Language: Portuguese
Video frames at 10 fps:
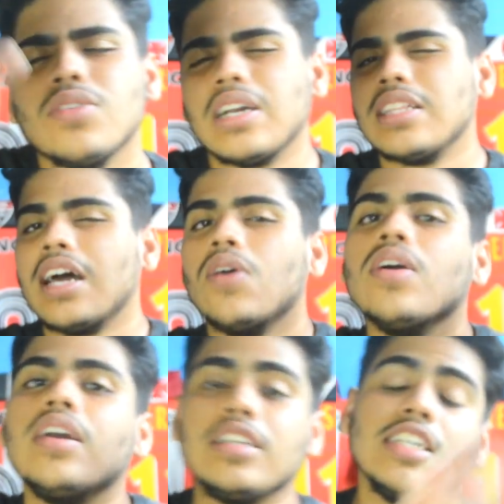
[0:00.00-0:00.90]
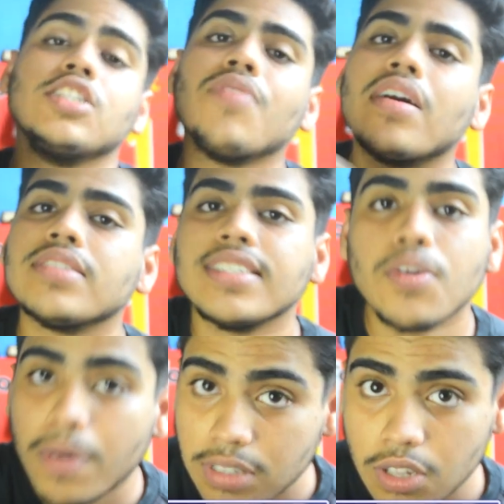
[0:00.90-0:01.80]
no canal e de ativar o
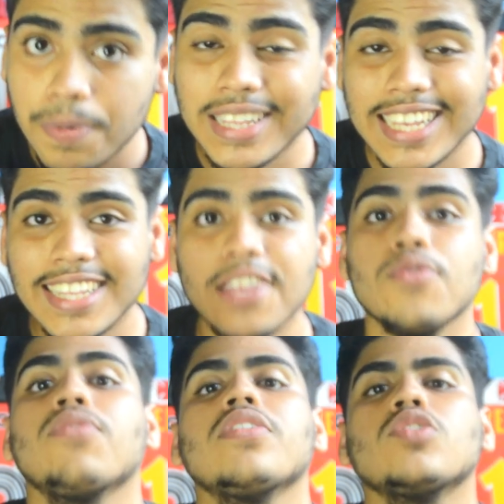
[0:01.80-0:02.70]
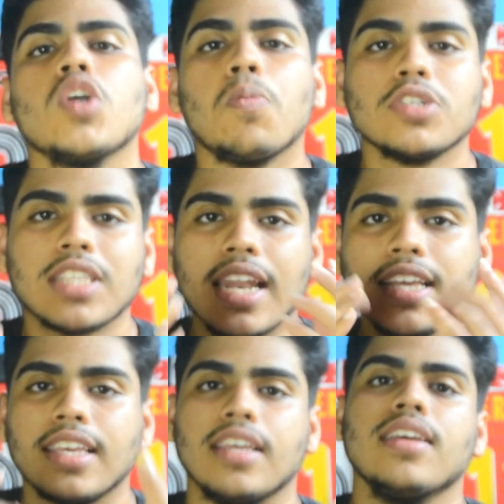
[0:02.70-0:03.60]
sininho para você não perder nenhum vídeo que eu postar
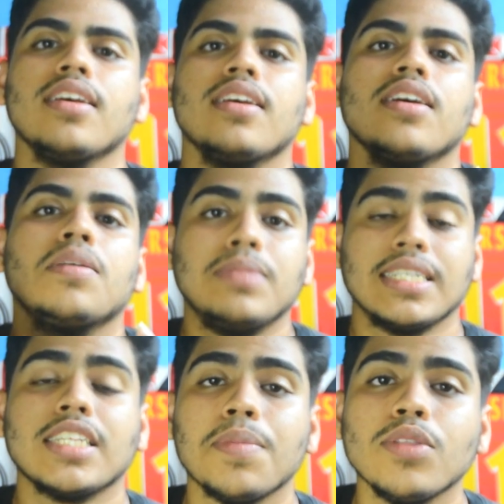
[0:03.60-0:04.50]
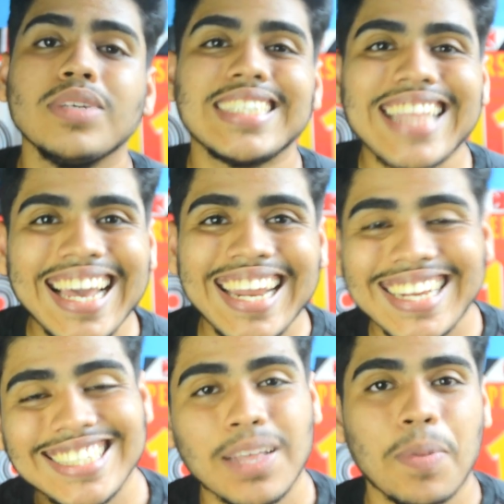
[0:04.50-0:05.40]
aqui. E siga também no Instagram
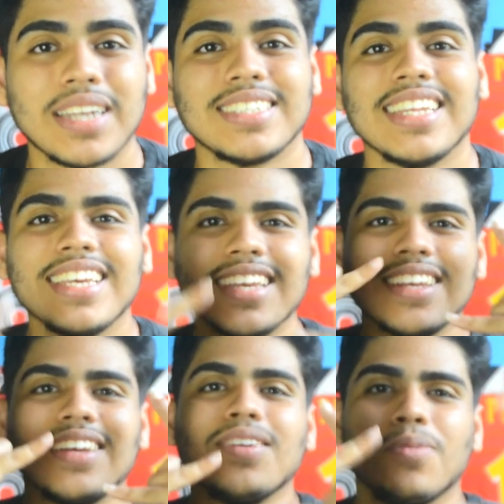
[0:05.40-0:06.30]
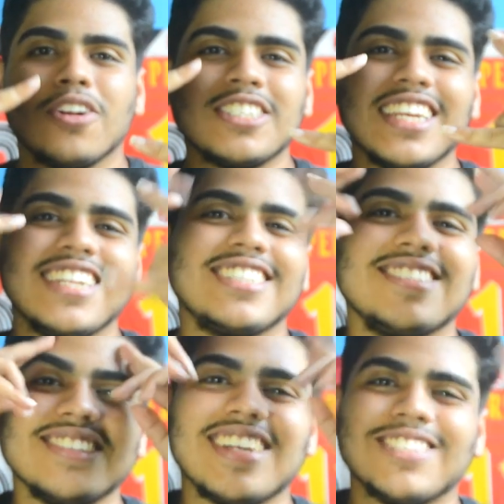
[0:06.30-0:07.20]
que está aparecendo aqui. Por hoje é
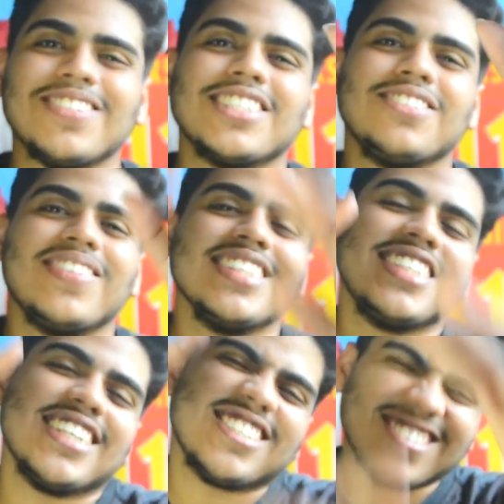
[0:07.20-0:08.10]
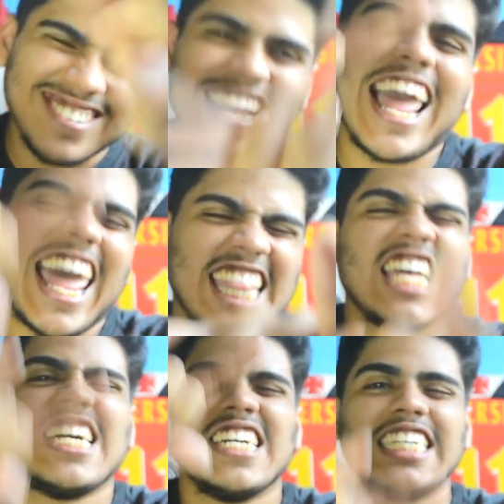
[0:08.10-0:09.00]
isso. Grande abraço, Francesco. É
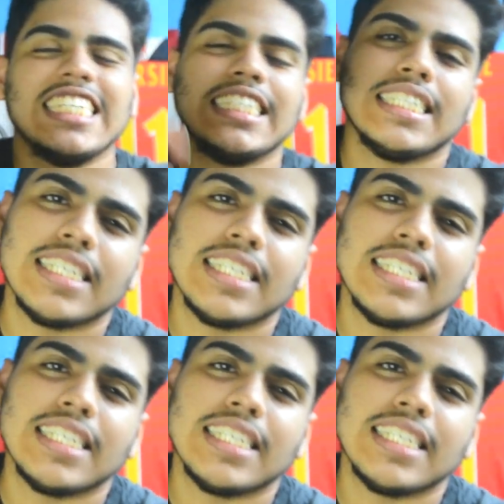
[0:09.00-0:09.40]
nóis.